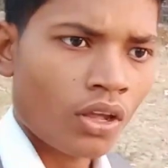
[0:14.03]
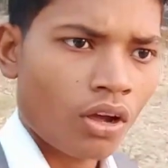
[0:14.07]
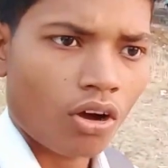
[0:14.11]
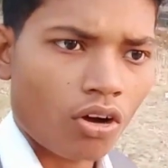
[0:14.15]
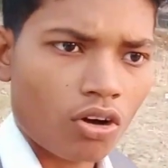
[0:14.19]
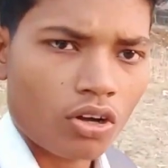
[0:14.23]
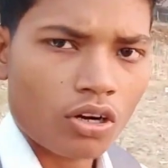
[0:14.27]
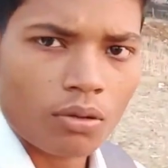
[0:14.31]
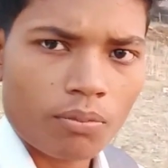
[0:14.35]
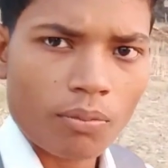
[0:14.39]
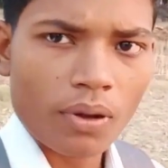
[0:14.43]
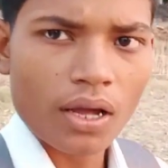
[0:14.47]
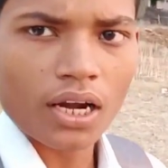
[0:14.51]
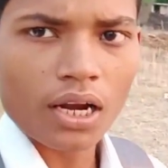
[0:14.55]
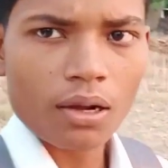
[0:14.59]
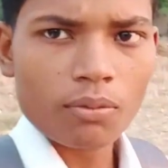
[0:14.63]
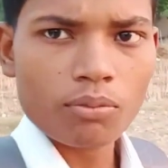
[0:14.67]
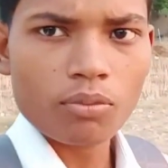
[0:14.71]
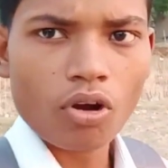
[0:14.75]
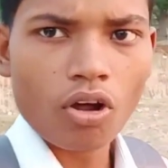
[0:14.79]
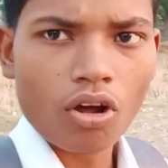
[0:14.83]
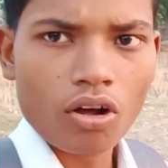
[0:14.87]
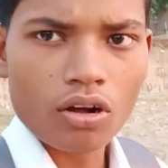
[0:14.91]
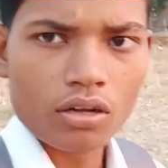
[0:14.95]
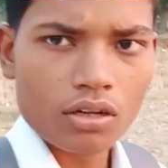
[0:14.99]
और हमारा
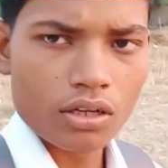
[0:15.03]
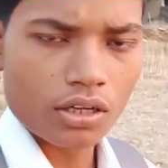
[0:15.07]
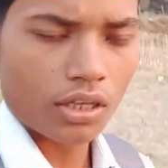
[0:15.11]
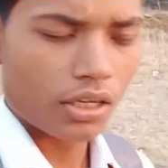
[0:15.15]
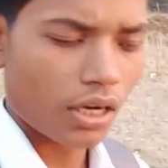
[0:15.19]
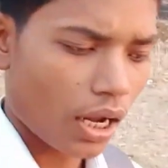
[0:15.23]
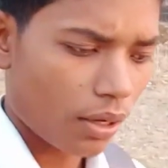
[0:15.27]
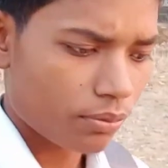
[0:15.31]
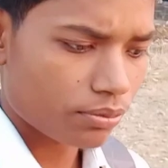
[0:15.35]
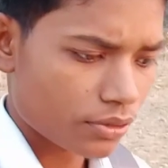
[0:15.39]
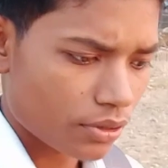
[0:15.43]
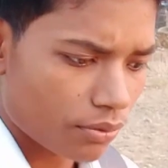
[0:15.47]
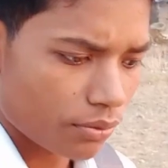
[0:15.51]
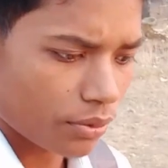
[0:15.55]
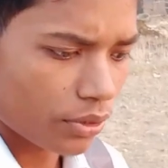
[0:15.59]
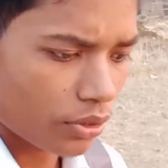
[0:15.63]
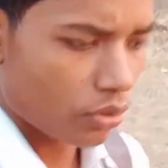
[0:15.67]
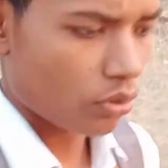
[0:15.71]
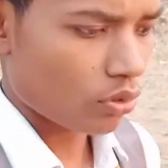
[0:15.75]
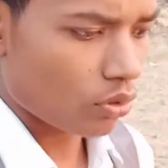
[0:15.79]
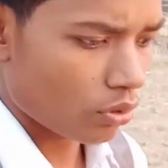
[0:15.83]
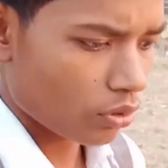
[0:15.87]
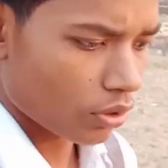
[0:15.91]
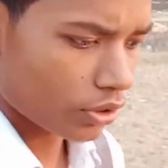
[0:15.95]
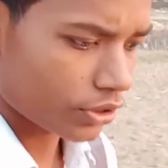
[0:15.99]
ब्लॉग अगर आप सभी
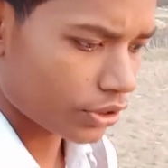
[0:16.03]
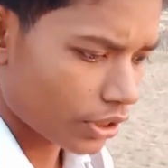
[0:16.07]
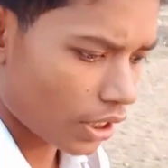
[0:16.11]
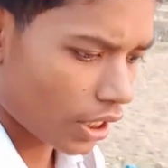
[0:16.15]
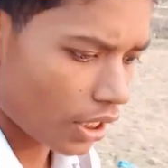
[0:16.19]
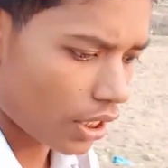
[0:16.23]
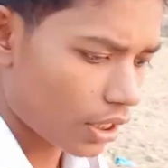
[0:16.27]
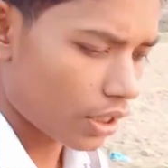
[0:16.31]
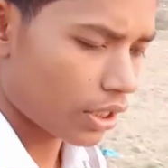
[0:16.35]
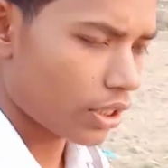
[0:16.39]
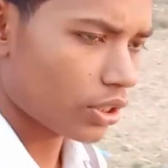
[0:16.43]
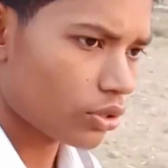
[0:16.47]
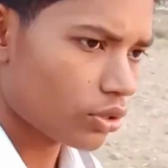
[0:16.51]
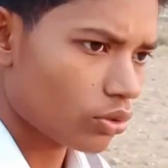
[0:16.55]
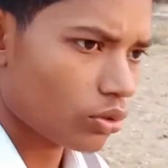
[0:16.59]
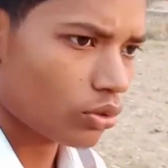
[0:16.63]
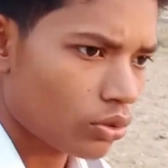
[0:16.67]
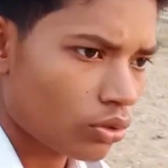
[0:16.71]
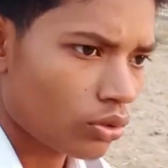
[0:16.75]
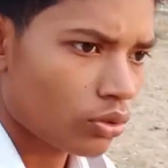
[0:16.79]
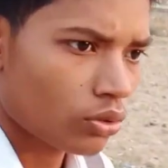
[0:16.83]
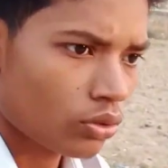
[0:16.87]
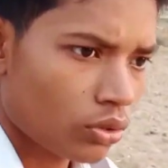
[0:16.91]
को अच्छा लगे तो